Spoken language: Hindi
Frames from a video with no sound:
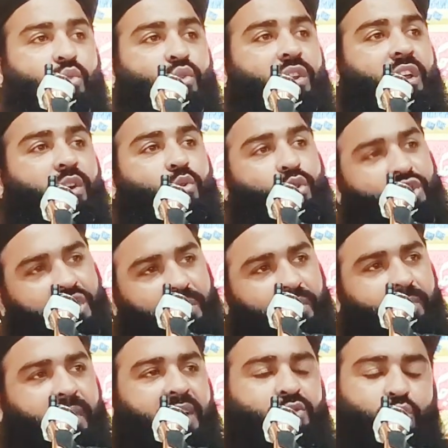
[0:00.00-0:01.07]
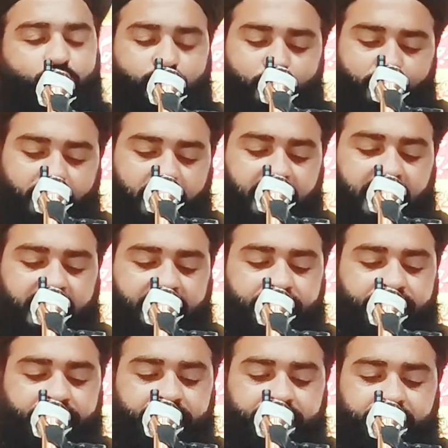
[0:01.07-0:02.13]
उन्हें खुशी भी महसूस होती है
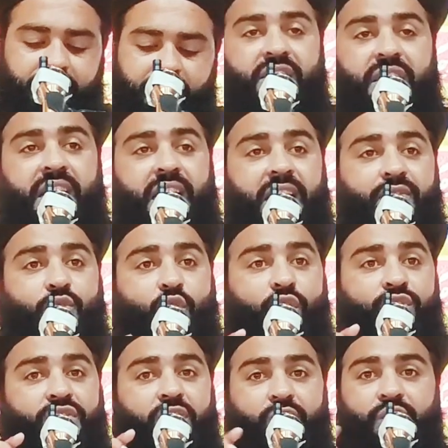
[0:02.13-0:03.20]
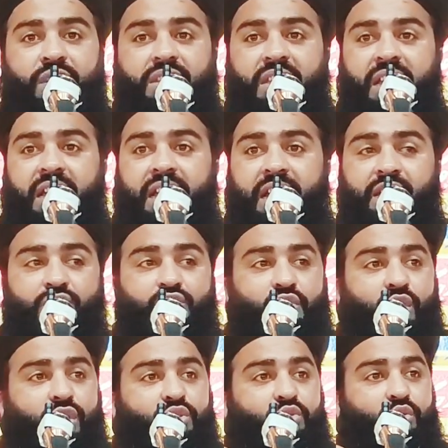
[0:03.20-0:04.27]
ये वो सिफत है
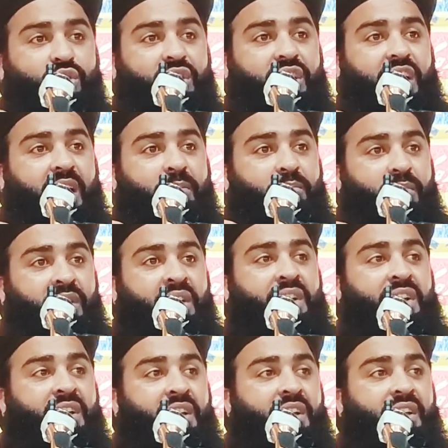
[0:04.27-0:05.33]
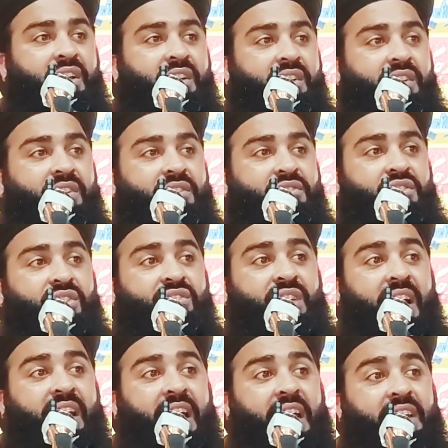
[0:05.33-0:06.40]
जो दुनिया में
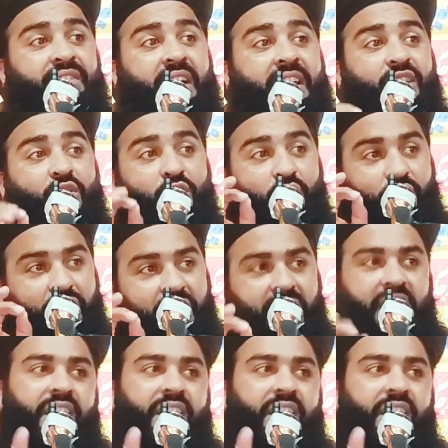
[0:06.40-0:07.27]
ज़िंदा रहने वाले लोगों की